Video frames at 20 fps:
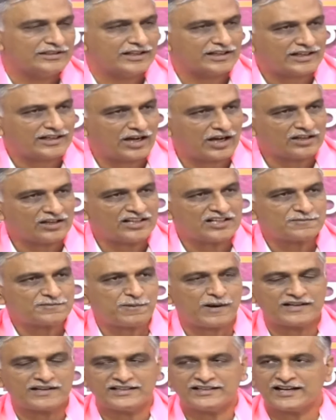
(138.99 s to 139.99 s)
ఇలా కాంగ్రెస్
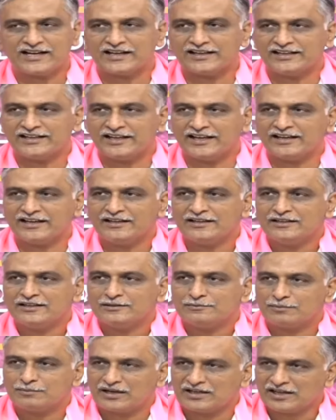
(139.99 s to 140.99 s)
పార్టీ రాగానే
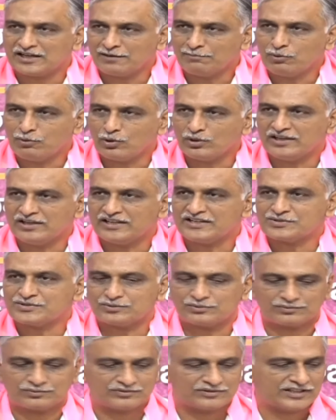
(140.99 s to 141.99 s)
మళ్ళా బోర్లు
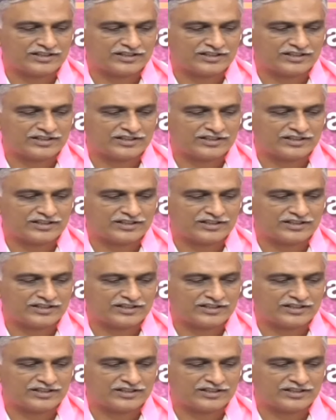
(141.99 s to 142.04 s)
వేసుడు